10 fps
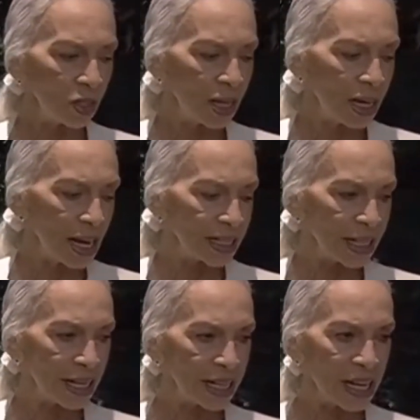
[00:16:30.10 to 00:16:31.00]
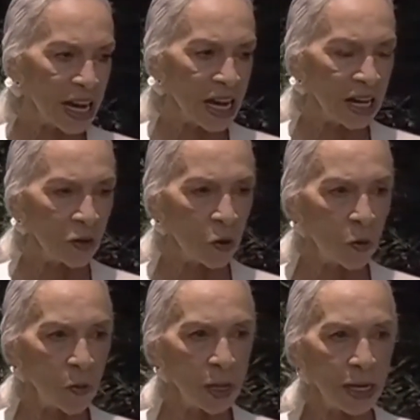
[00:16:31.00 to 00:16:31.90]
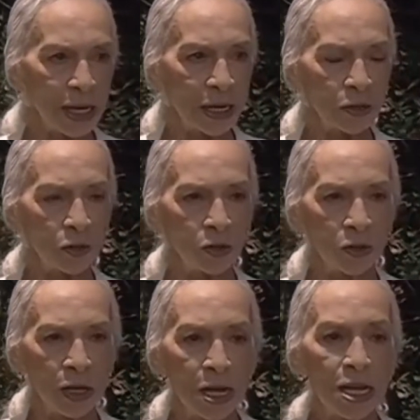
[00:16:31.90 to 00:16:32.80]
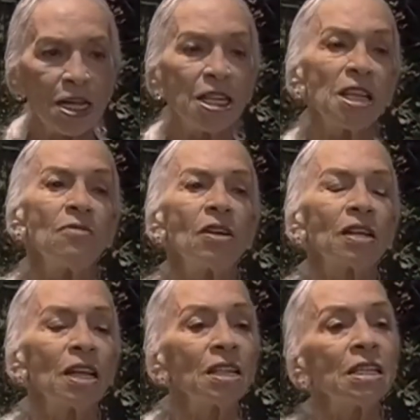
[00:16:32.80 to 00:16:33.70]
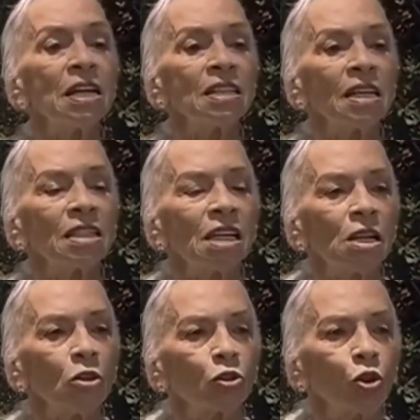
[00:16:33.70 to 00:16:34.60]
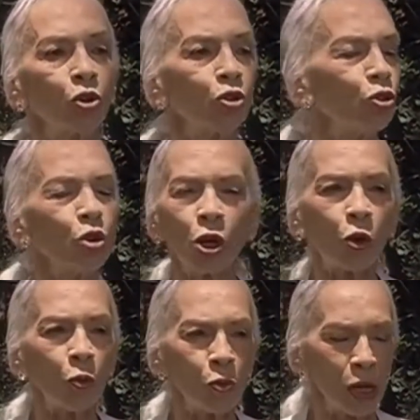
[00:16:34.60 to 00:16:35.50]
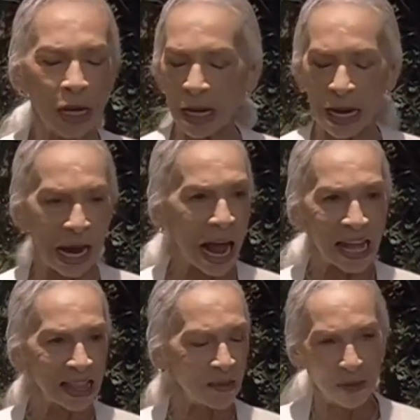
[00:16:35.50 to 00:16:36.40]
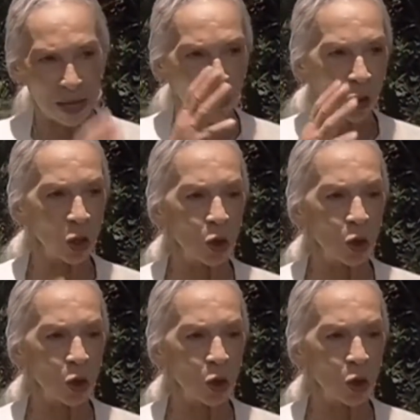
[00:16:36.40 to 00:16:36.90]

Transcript: se le acerque al joven Héctor. Y si de verdad le interesa el doctor, no le conviene que la ande viendo de